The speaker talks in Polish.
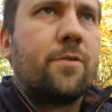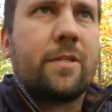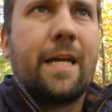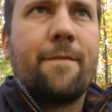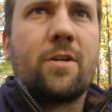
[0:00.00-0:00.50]

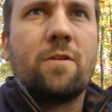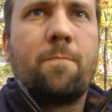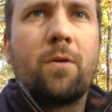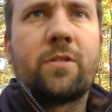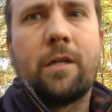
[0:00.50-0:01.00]
zostanę właśnie w
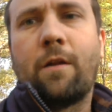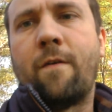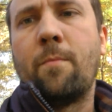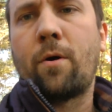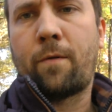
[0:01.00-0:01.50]
Polsce do
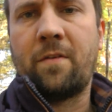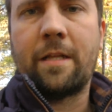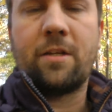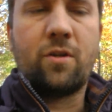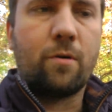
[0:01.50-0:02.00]
wyborów i
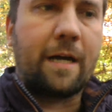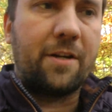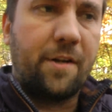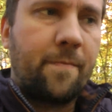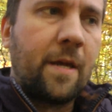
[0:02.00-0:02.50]
wtedy się
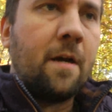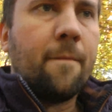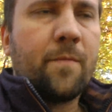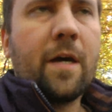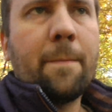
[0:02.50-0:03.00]
okaże.
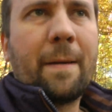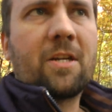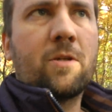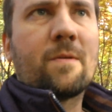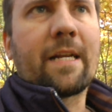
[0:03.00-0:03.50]
No i
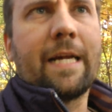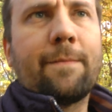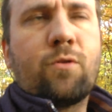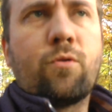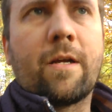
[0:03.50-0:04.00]
pierwszym
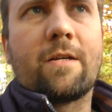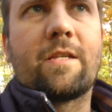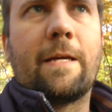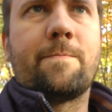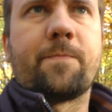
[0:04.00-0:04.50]
krajem, który
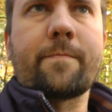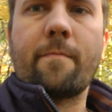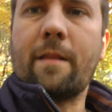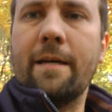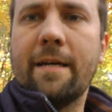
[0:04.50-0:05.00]
chcę
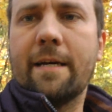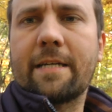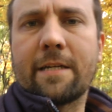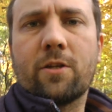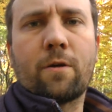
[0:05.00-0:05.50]
e, z
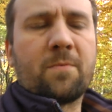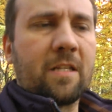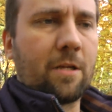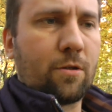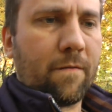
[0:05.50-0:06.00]
Agnieszką
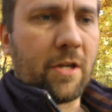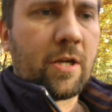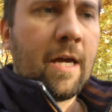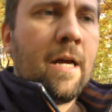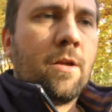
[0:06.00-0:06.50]
przetestować,
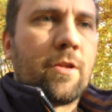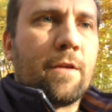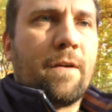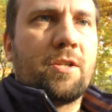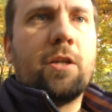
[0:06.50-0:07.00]
to
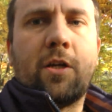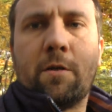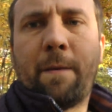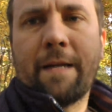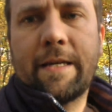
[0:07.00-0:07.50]
jest właśnie
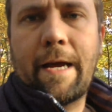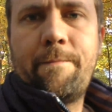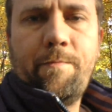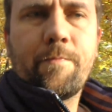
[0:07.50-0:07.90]
Hiszpania